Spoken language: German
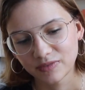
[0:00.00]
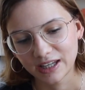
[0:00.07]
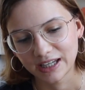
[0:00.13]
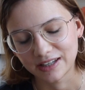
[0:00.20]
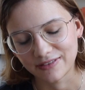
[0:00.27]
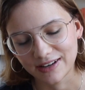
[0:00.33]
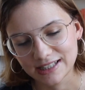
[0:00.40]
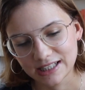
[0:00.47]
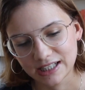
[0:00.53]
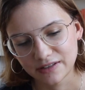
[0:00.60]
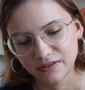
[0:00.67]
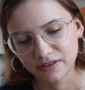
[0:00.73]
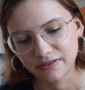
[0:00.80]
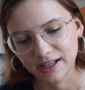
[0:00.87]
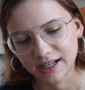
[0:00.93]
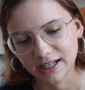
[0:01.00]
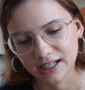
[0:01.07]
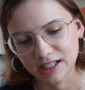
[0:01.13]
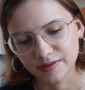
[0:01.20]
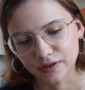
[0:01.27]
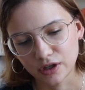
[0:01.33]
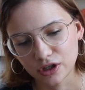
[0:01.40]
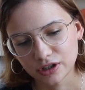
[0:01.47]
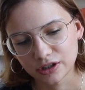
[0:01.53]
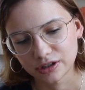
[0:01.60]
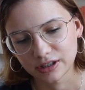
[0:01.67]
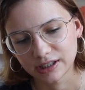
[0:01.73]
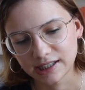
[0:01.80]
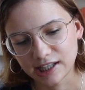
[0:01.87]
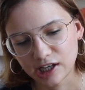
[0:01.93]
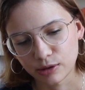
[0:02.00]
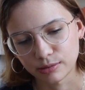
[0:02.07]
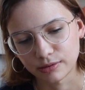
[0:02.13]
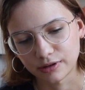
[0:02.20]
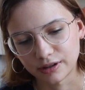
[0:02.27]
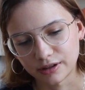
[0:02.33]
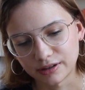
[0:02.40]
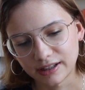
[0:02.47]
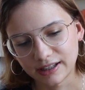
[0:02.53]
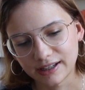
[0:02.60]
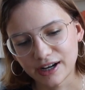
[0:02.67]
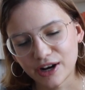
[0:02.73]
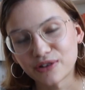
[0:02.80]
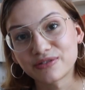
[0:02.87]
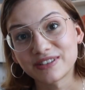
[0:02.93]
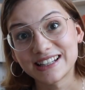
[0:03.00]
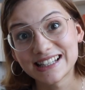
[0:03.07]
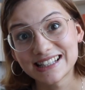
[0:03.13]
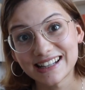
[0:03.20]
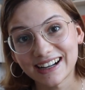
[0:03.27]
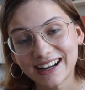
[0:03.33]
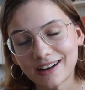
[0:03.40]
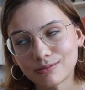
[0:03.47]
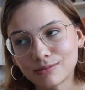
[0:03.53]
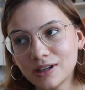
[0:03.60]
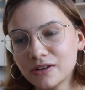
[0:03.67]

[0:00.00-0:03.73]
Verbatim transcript: Ich weiß nicht, inwiefern ich das vlogge. Ich glaube eher auf Instagram.